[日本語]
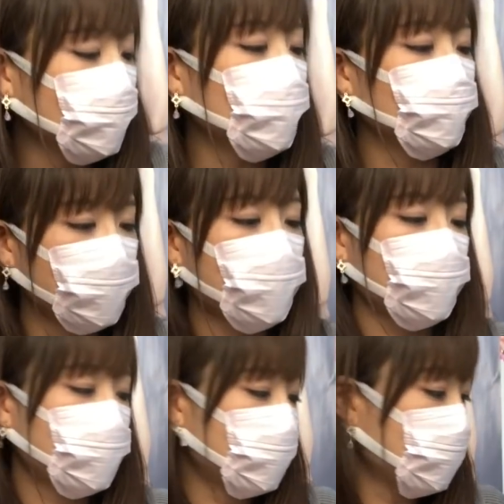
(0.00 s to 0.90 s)
いってことで
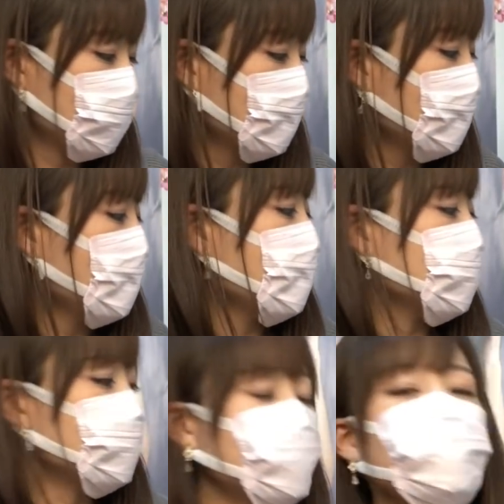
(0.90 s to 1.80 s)

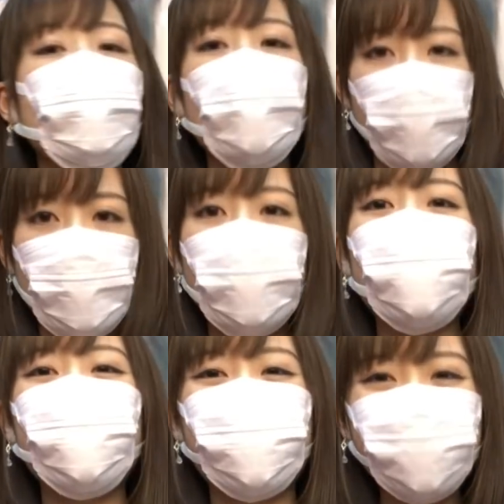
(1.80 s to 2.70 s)
10個
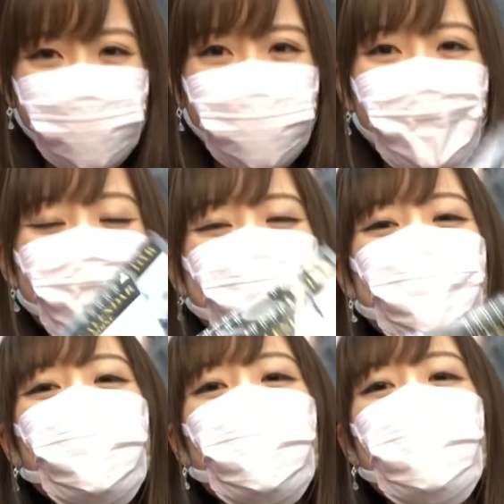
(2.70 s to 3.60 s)

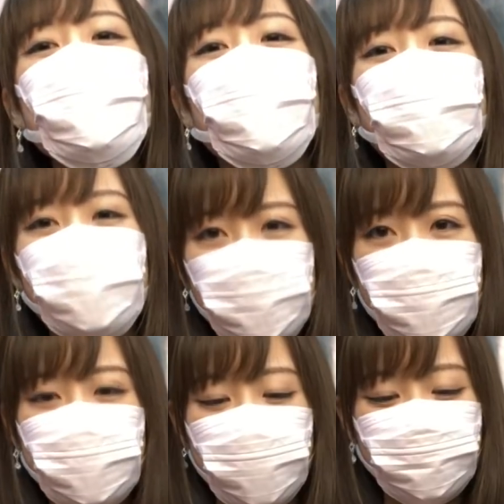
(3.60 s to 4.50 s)
10個全て買ってき
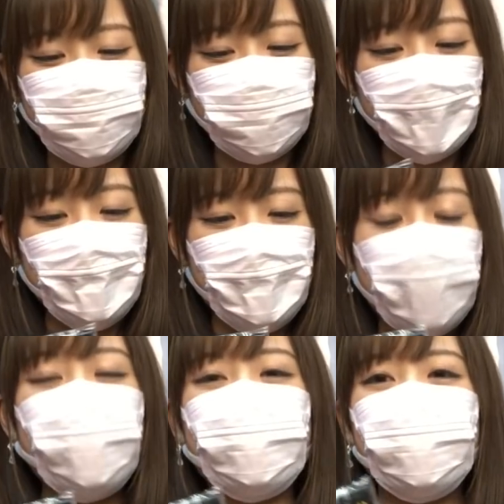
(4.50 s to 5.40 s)
ました
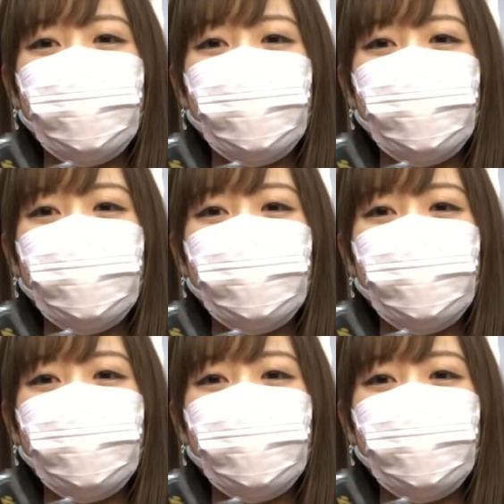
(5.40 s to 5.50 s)
はい